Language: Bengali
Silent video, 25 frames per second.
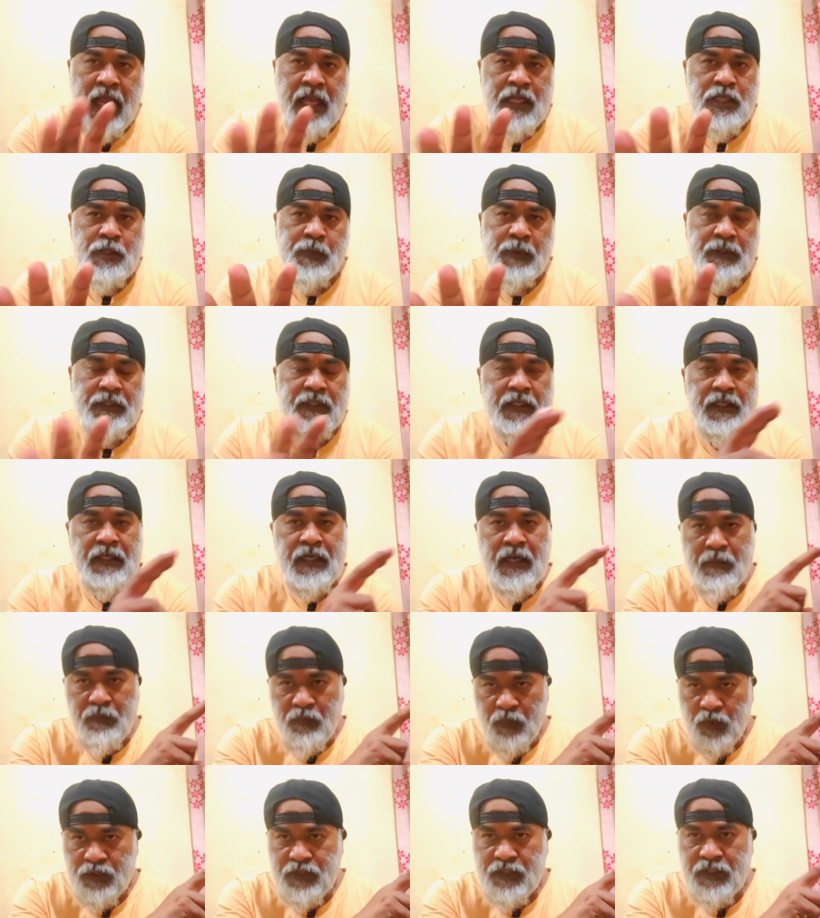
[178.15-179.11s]
হাসপাতালের
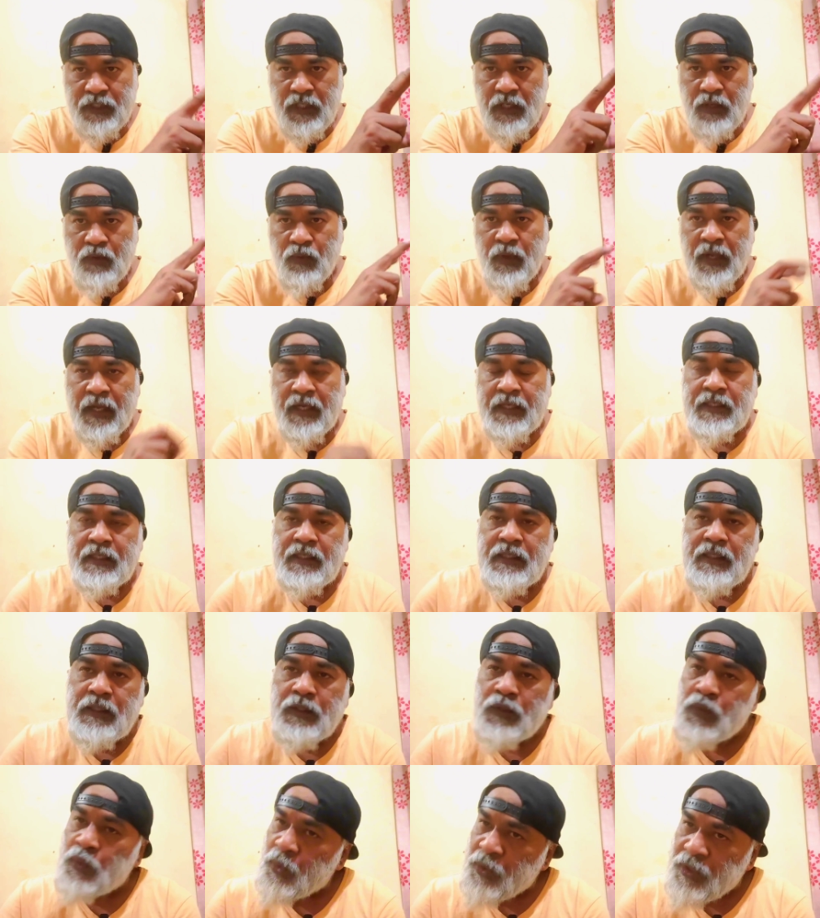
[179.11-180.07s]
নাম বলছি না কয়েক
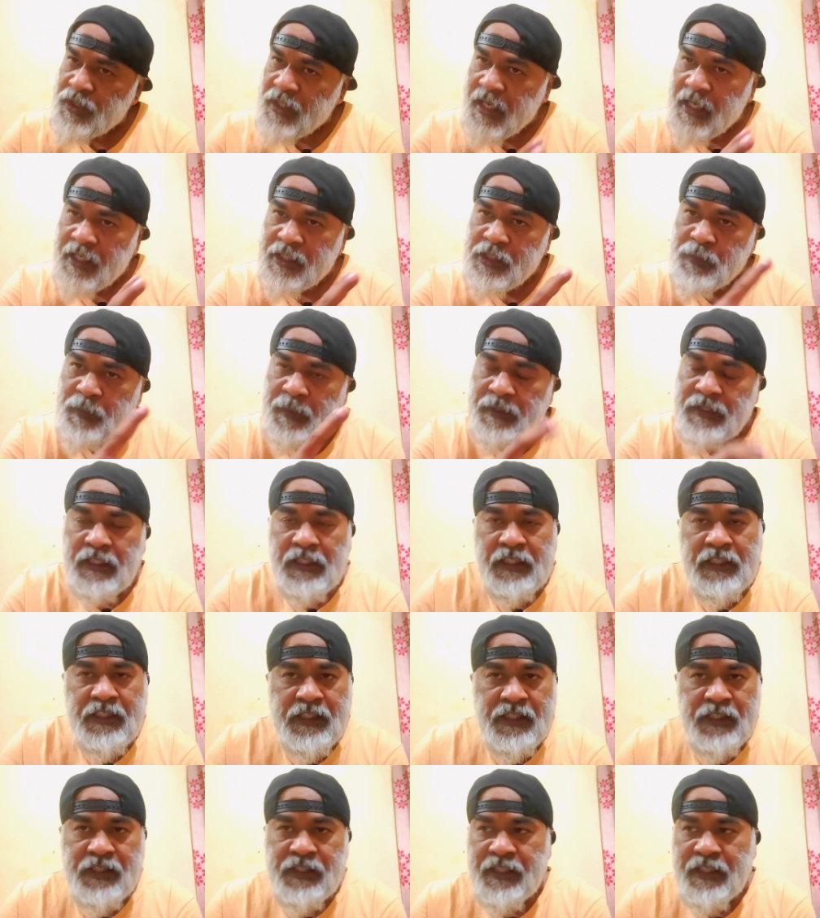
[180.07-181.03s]
দুইটা হাসপাতালে সে